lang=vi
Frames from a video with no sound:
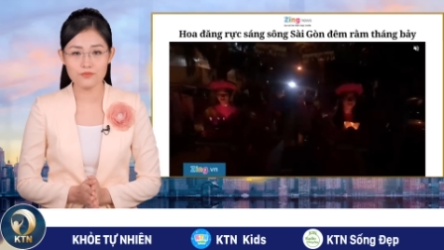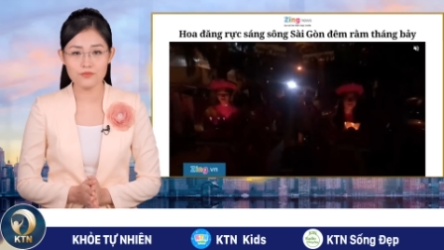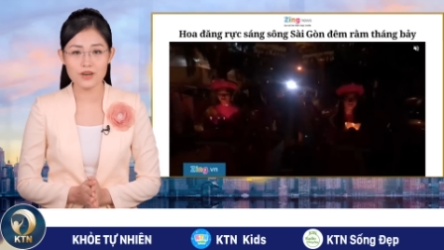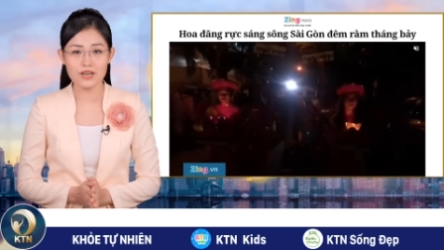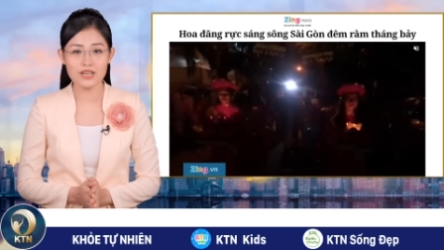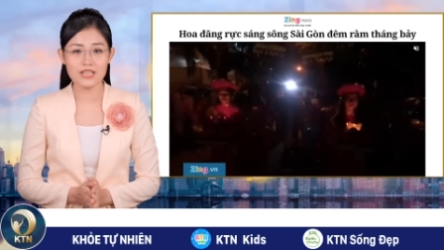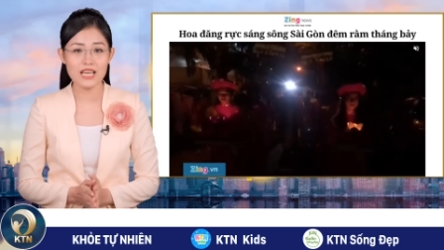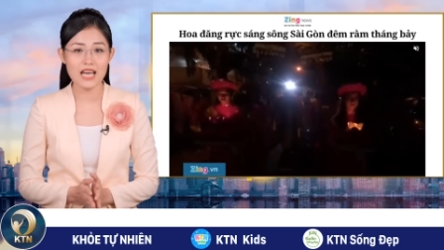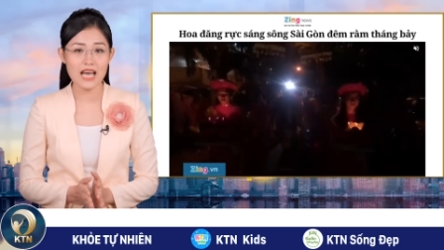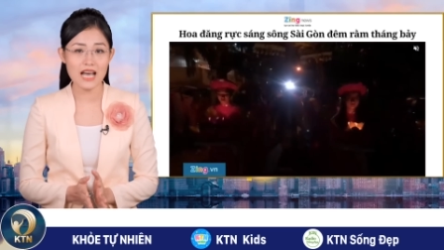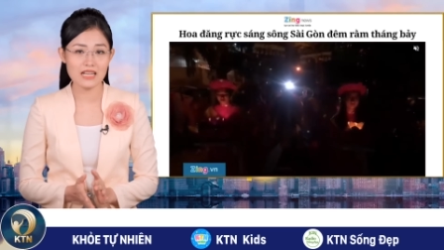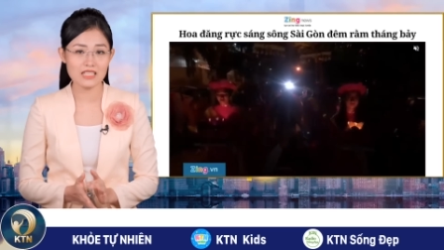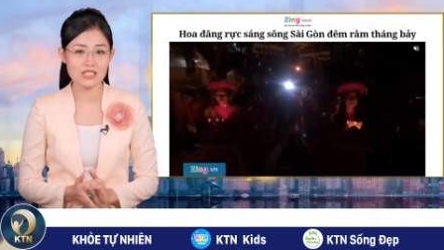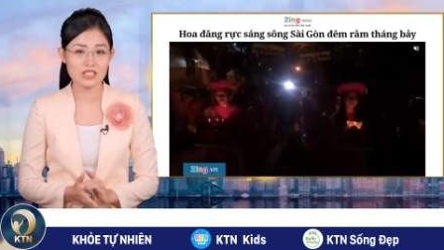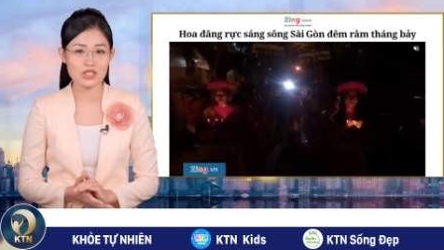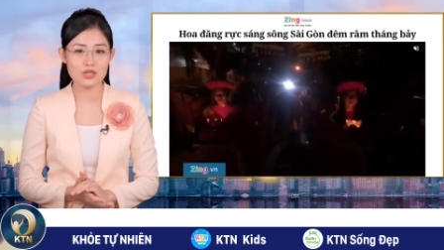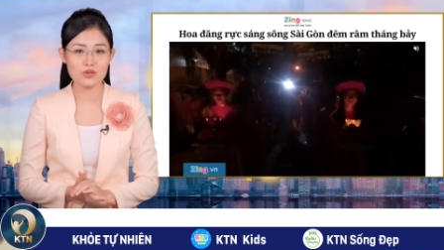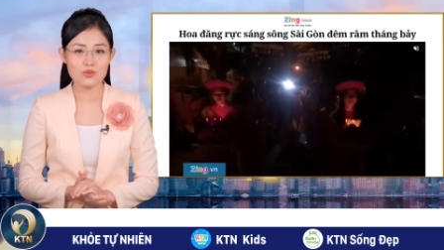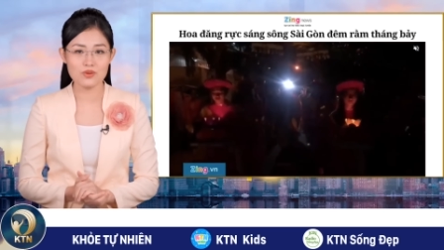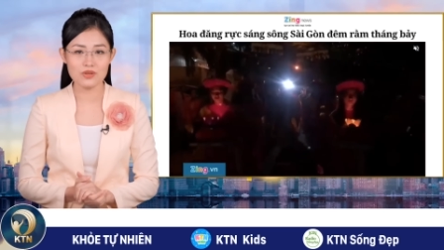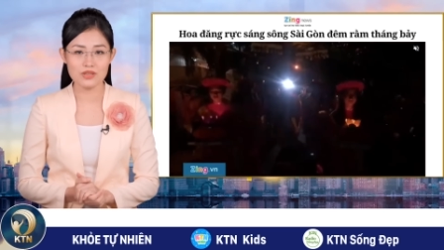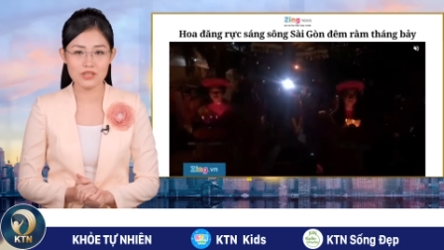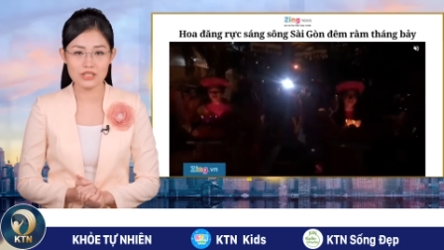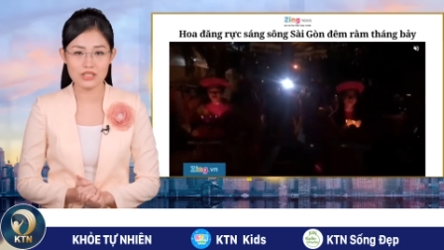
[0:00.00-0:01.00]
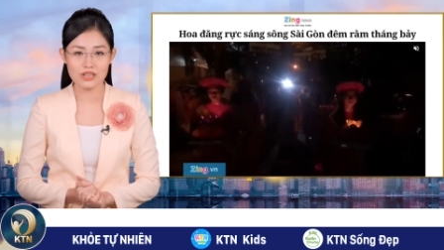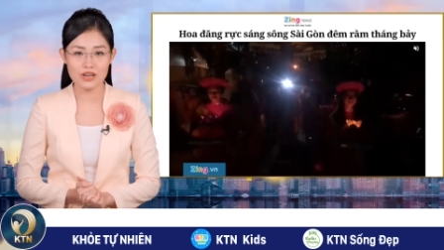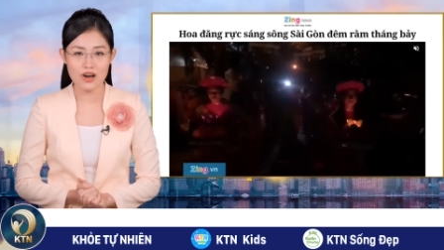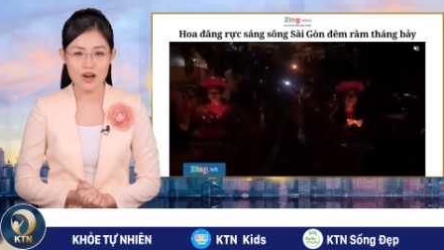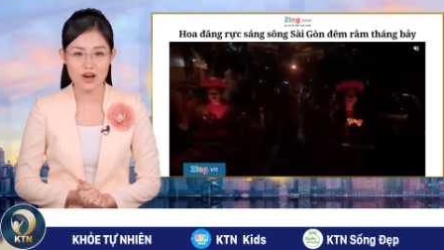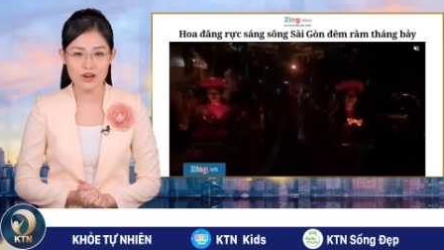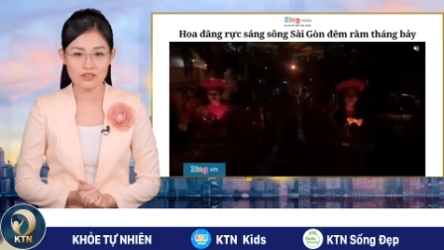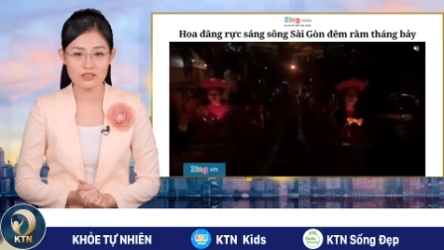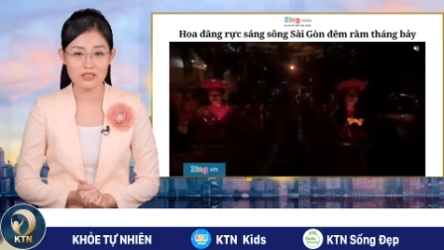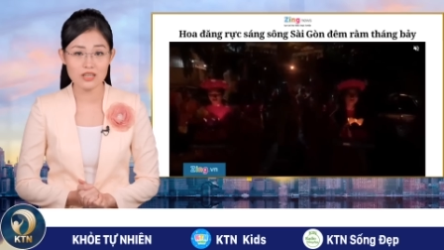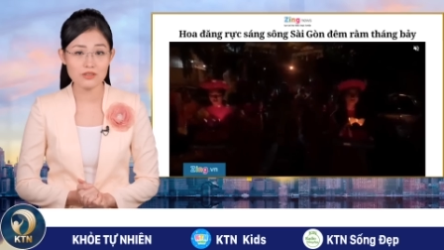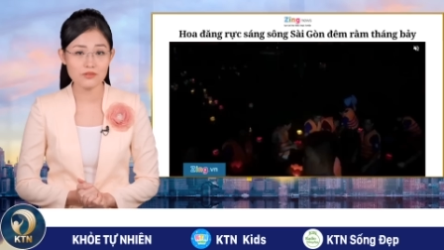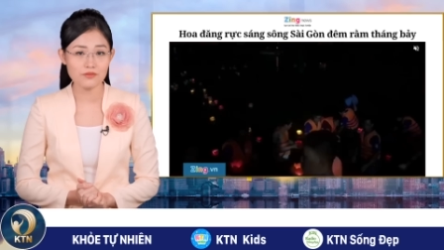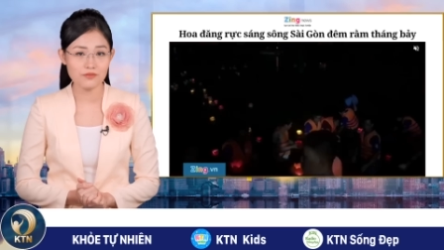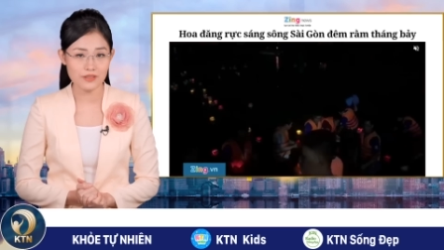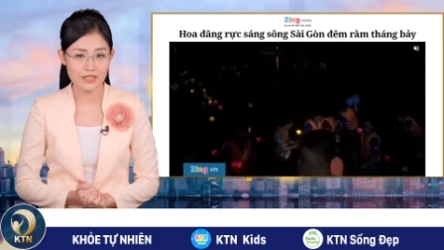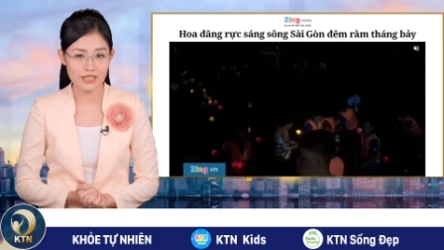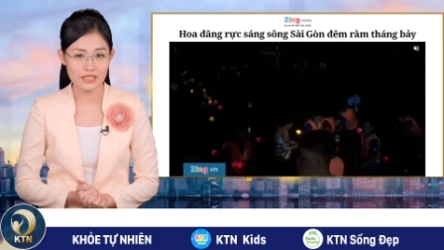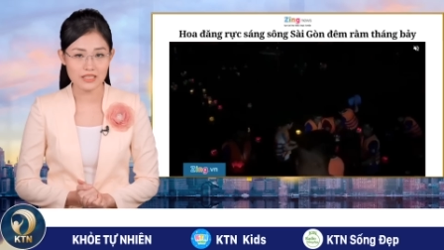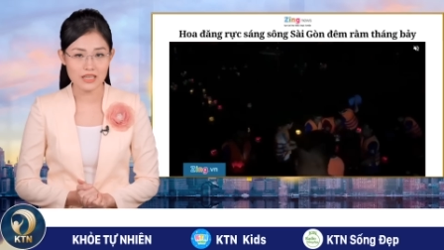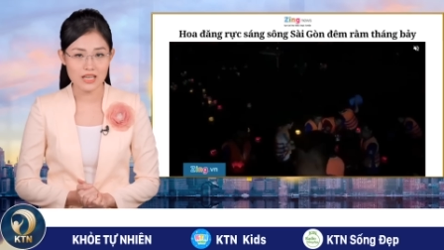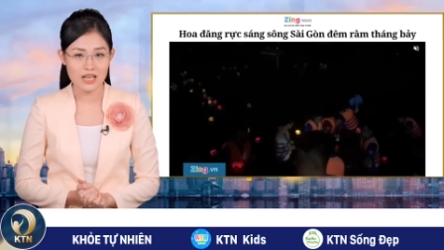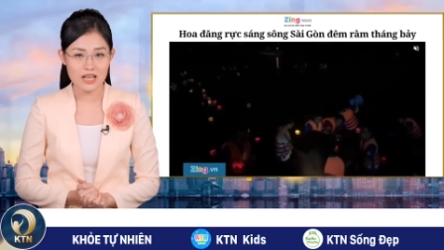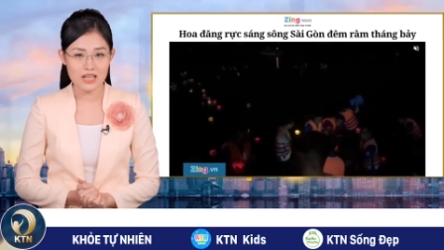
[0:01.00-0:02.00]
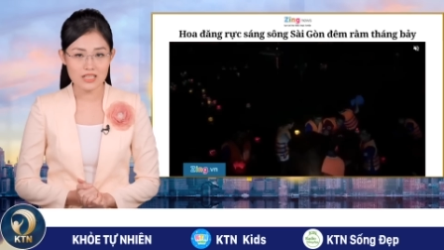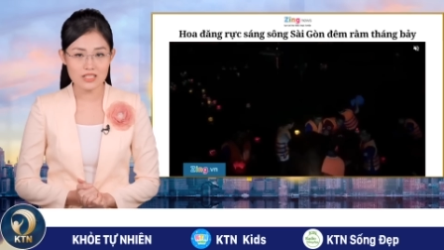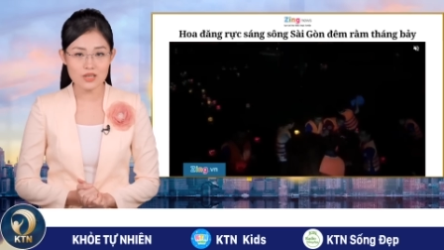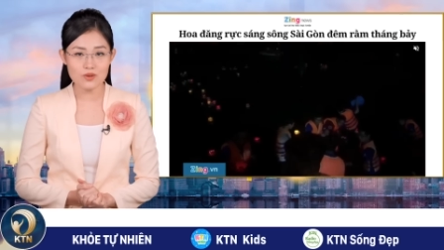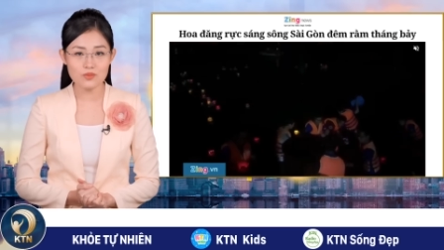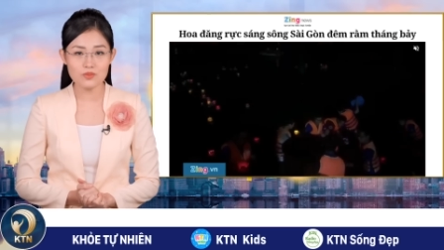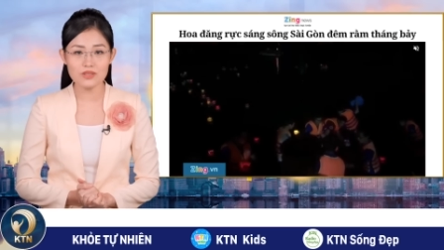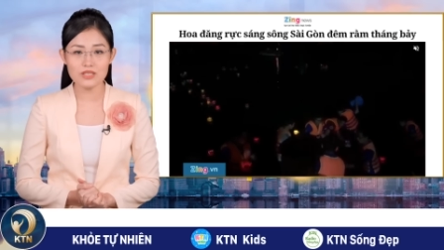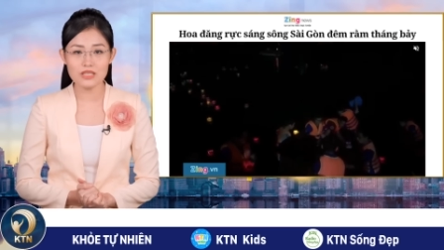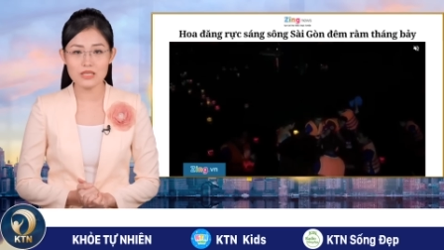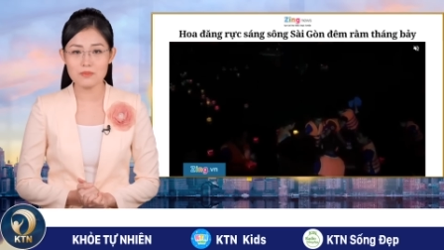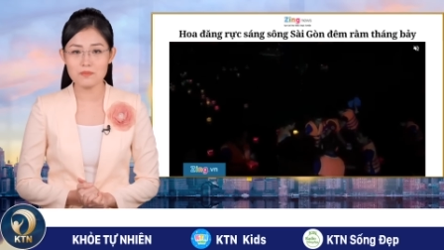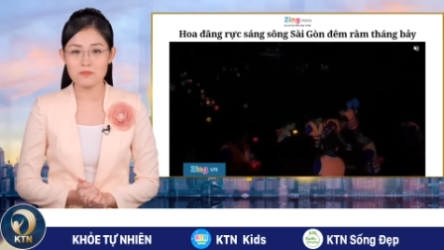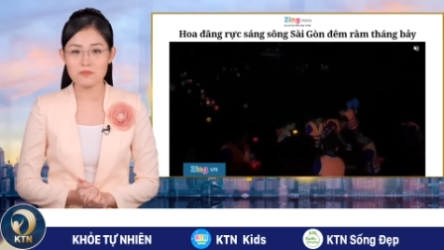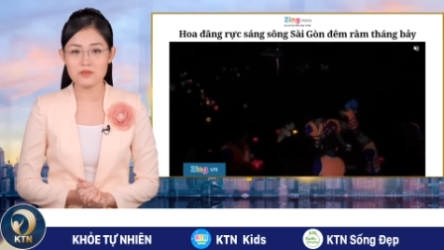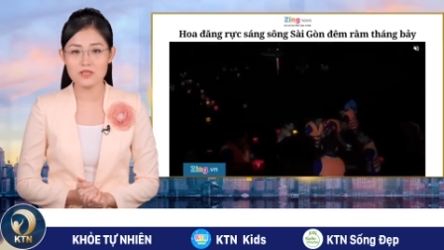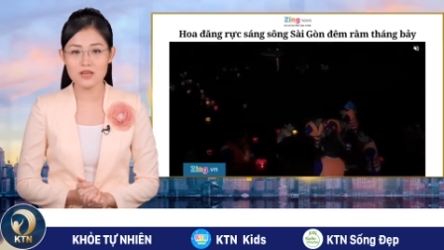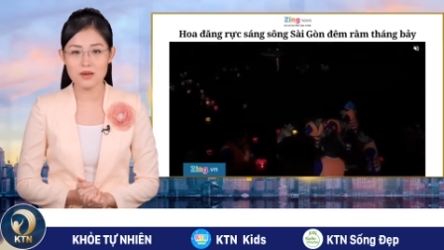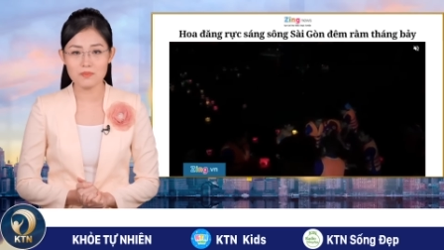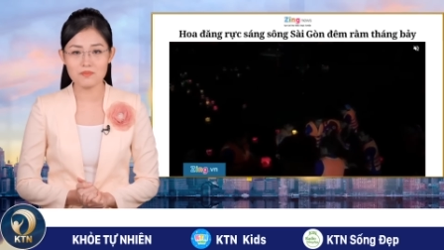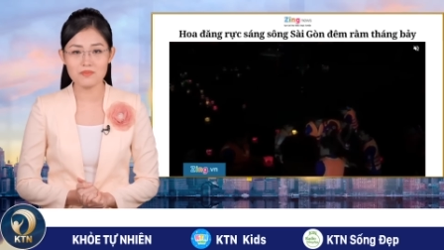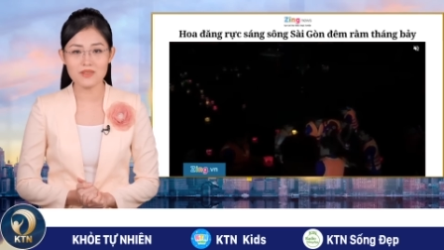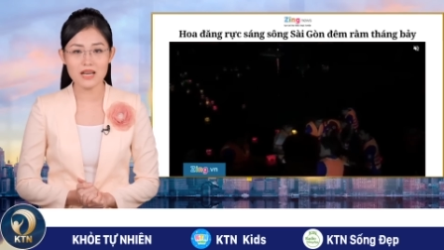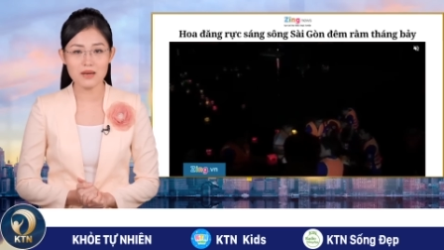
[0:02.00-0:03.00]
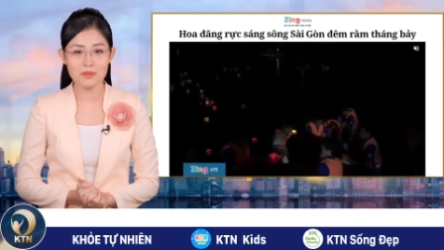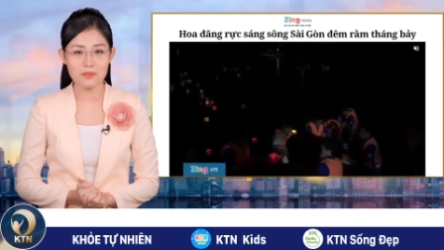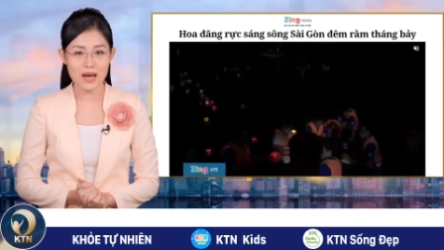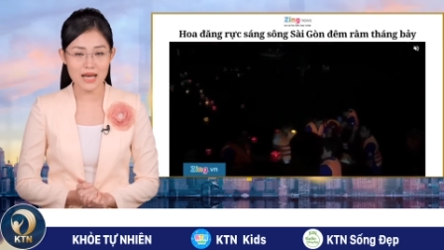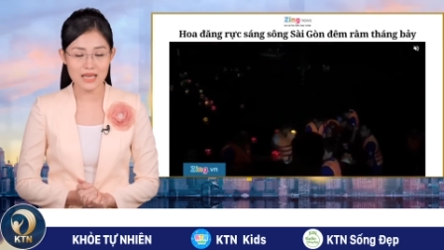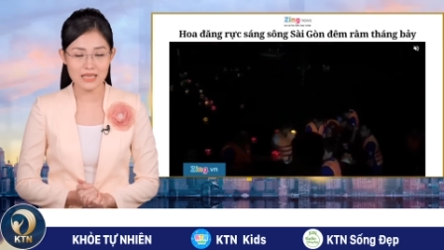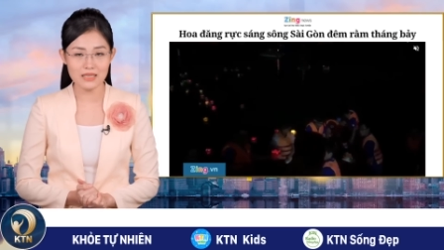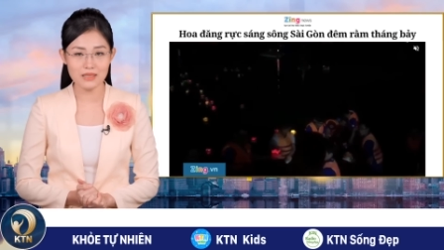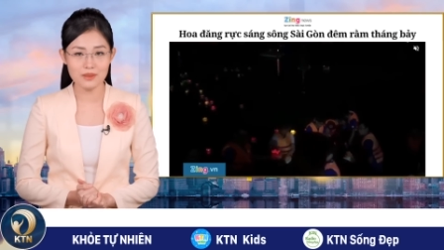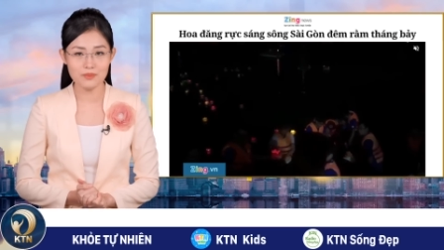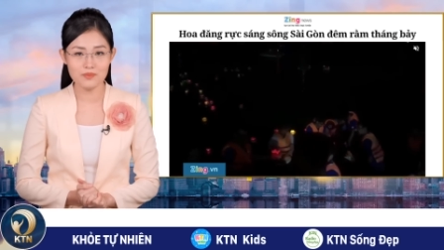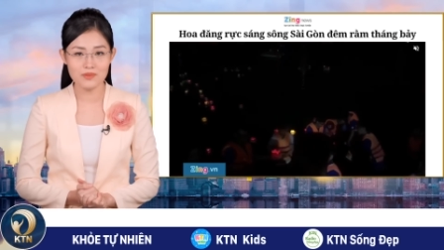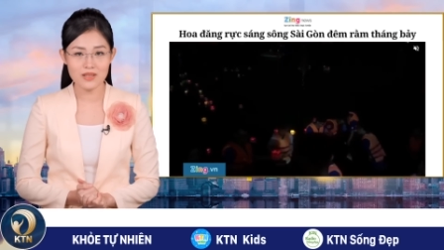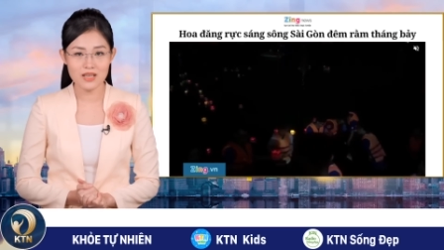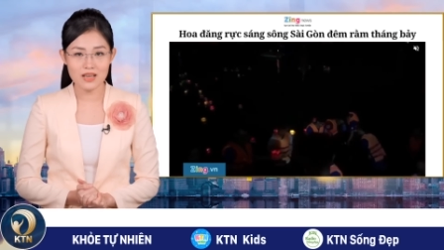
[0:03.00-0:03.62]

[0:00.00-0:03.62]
với hàng triệu người con đất Việt trong dịp rằm tháng 7.